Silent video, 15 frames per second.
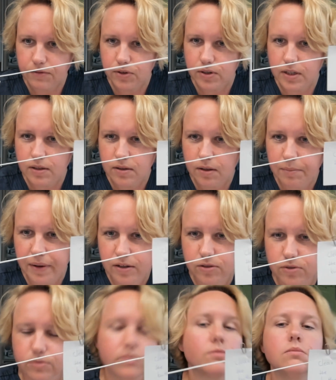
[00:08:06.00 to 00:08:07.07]
You clean the
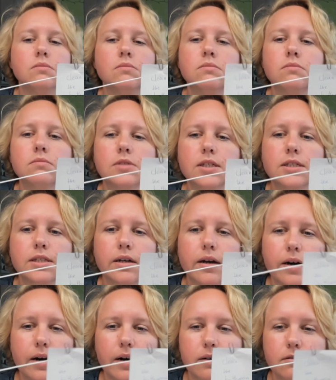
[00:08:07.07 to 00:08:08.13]
bathroom. Yes, I
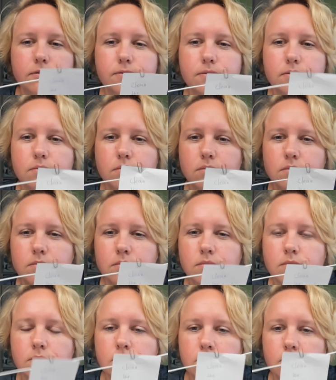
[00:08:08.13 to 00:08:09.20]
have.
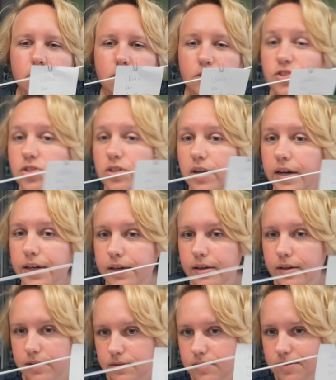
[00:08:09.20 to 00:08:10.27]
Did you
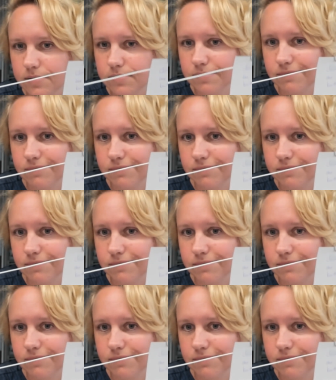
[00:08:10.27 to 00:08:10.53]
like it?